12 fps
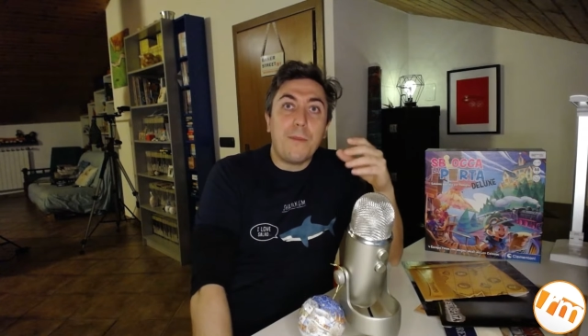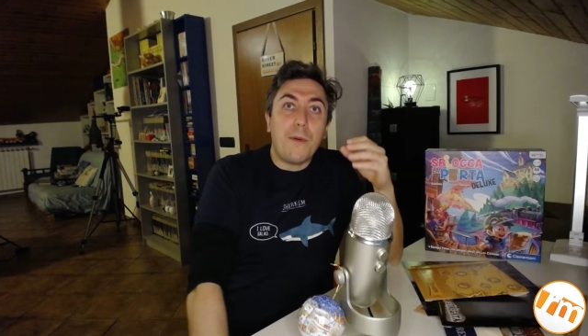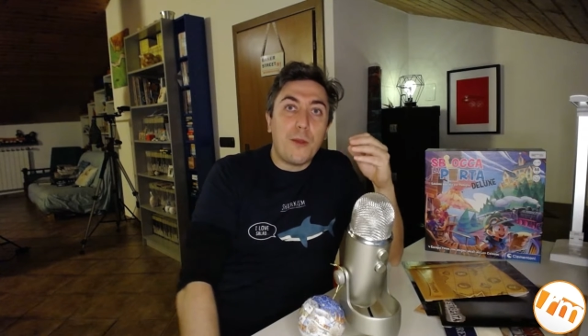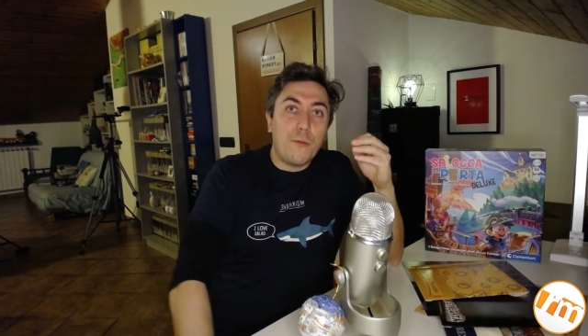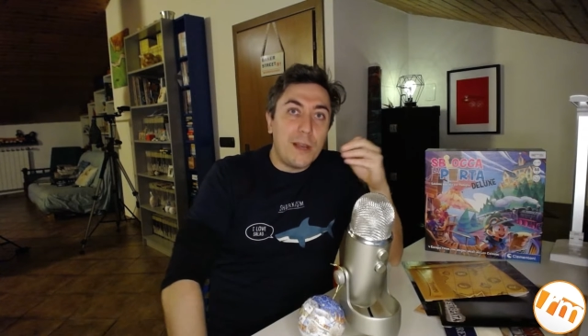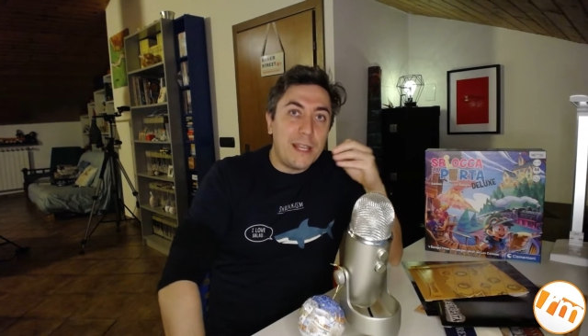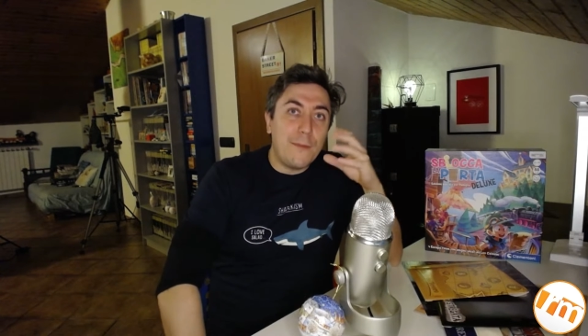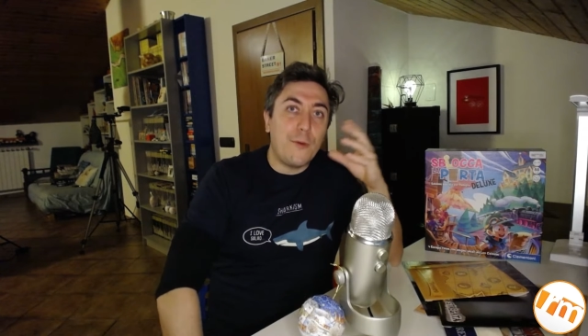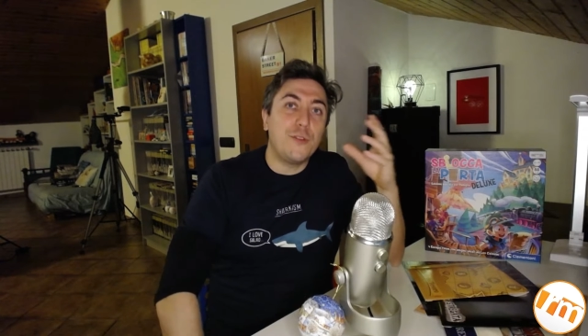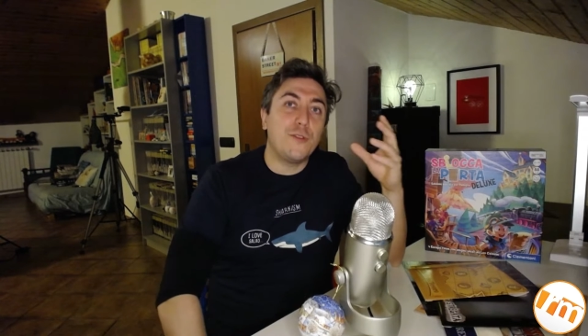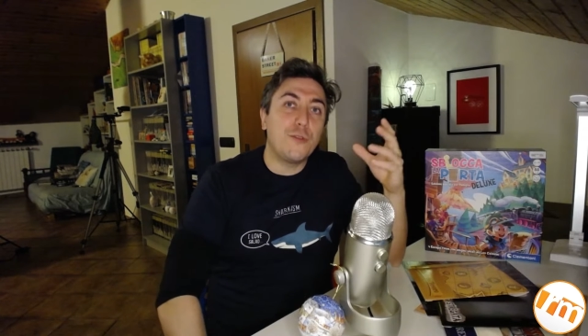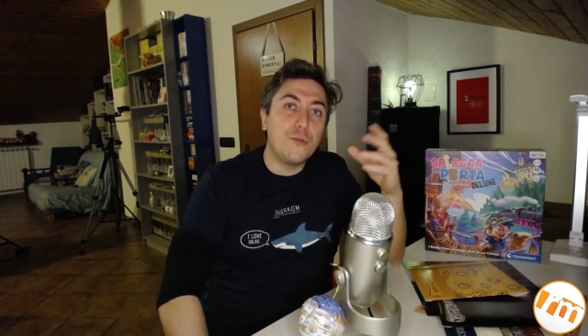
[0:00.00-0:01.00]
però in qualche
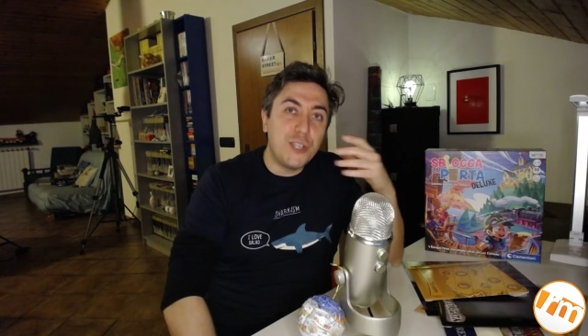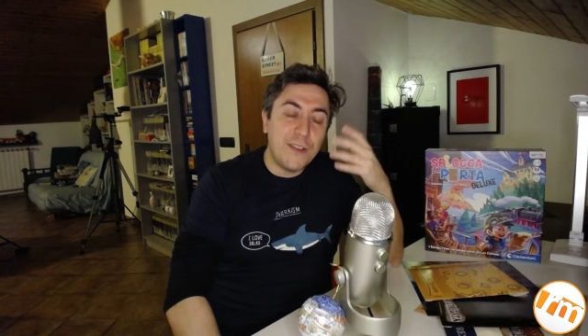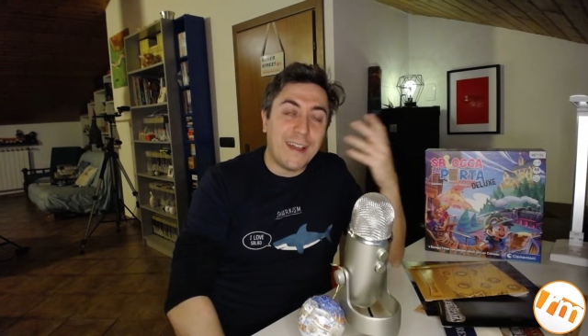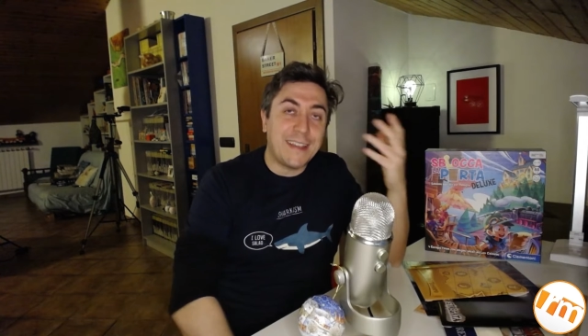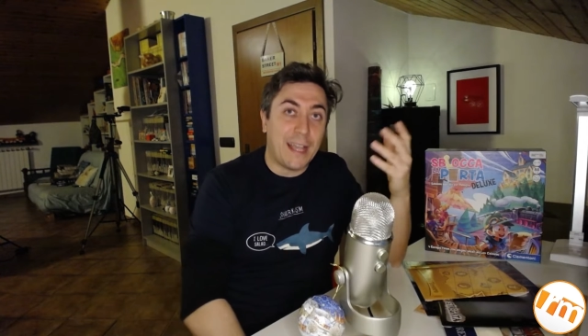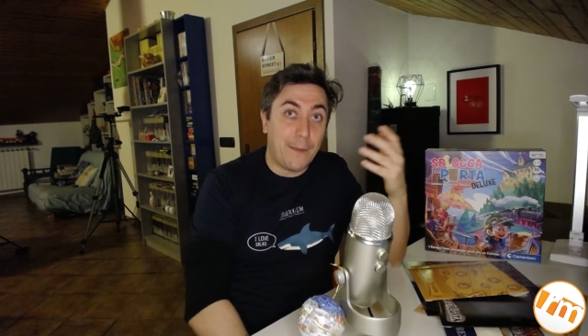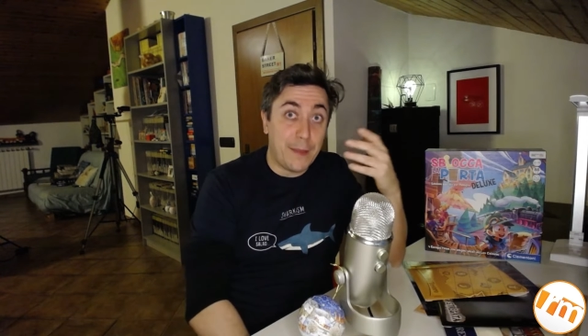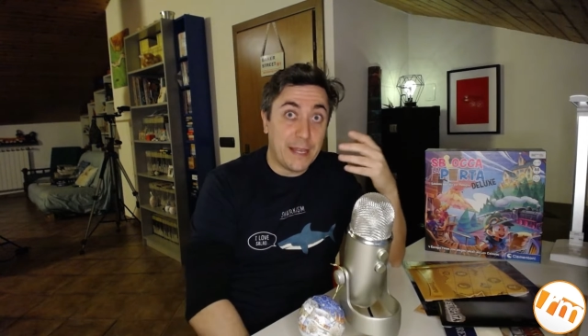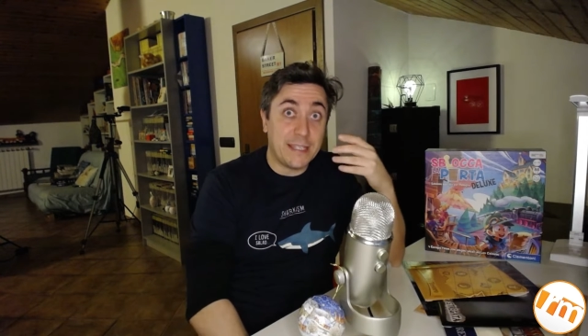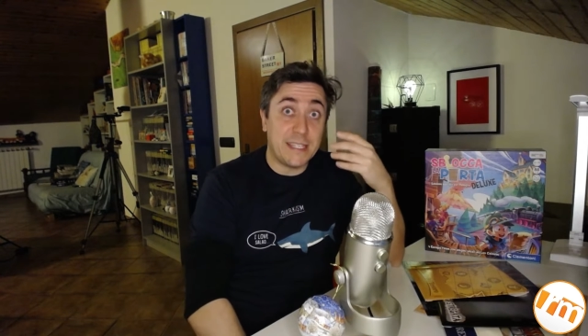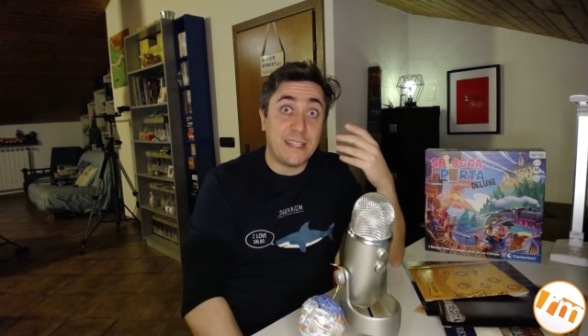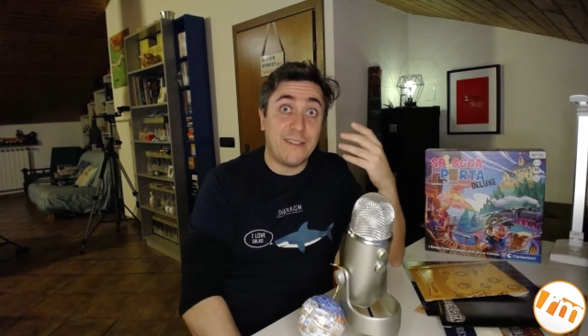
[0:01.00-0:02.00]
modo riuscivate a capire
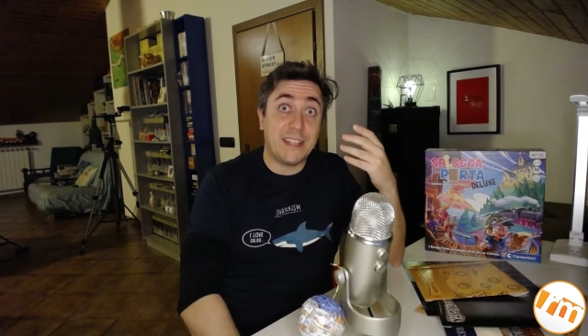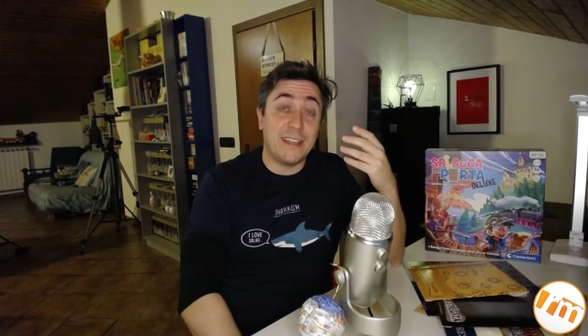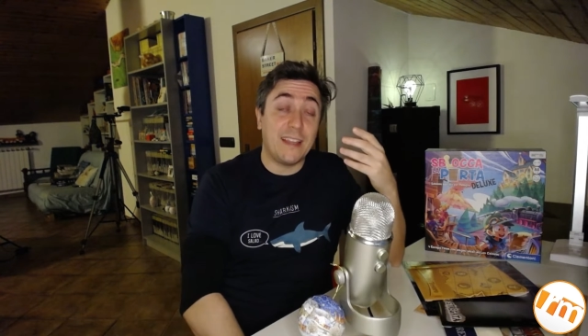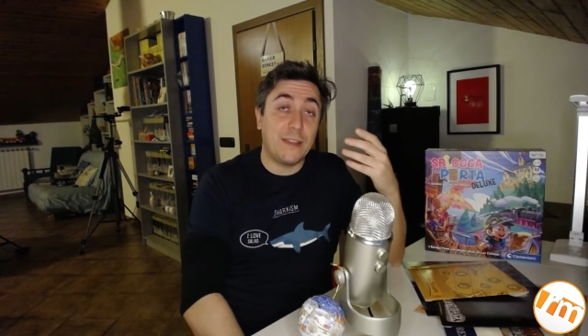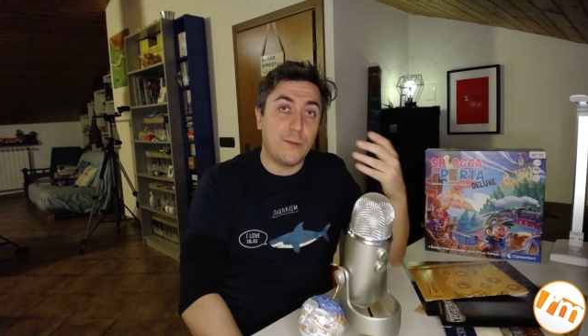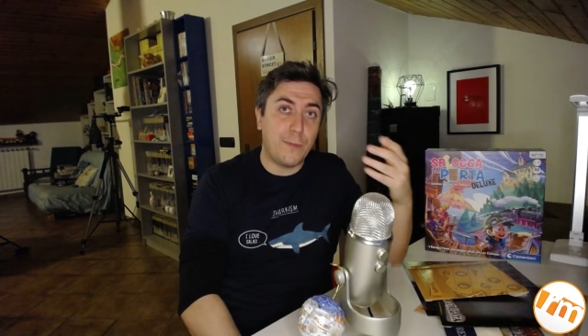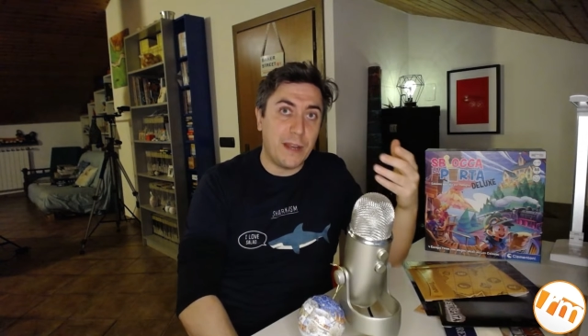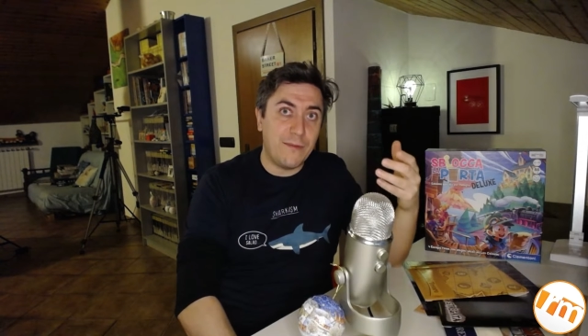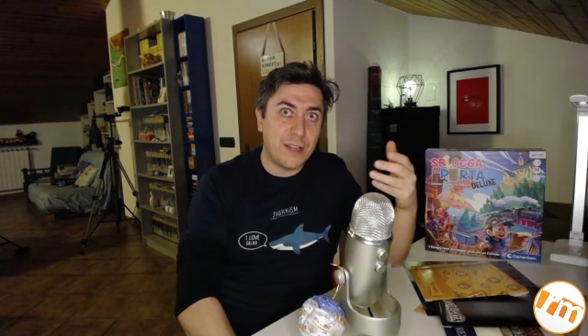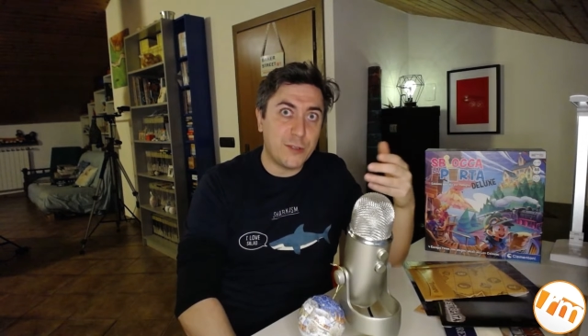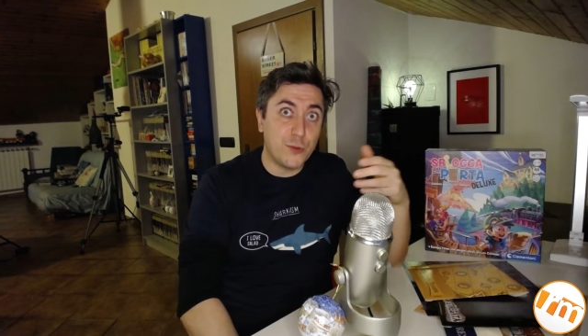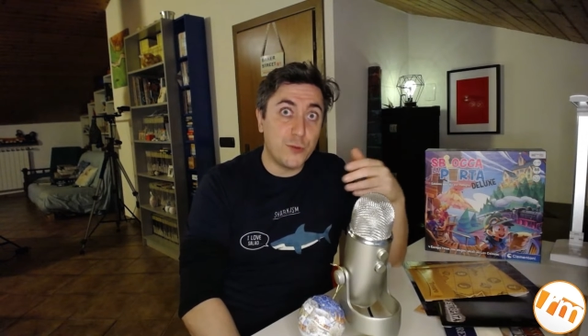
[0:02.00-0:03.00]
se stavate andando per il
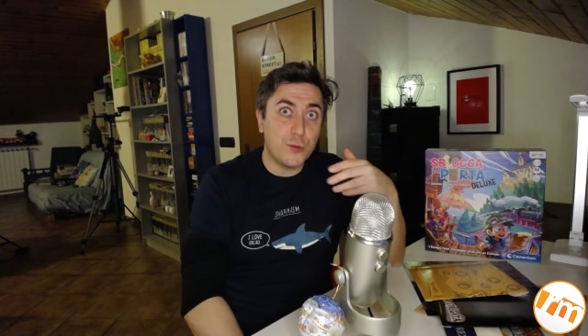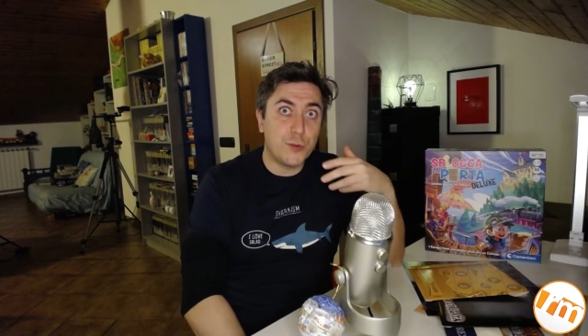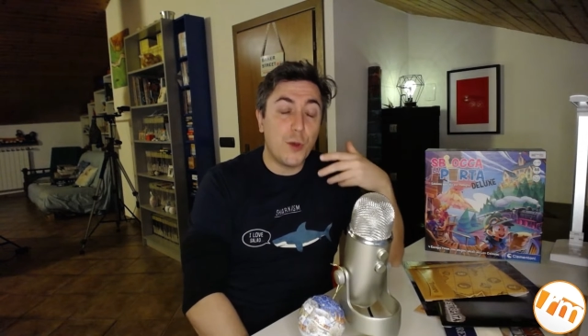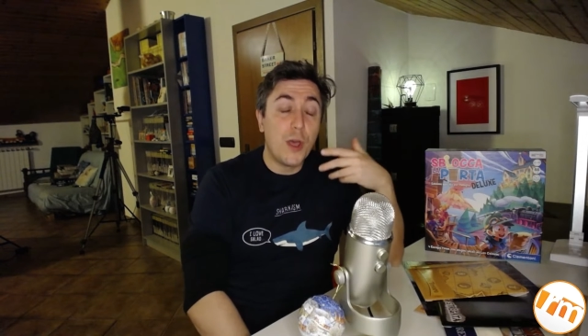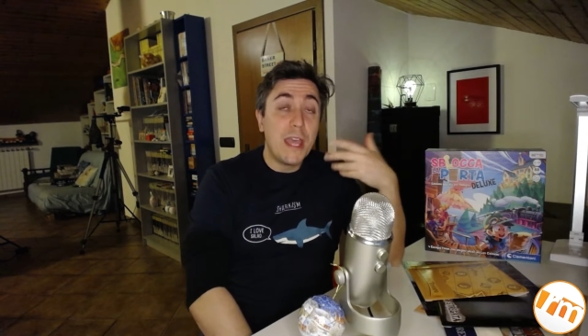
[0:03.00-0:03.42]
verso giusto.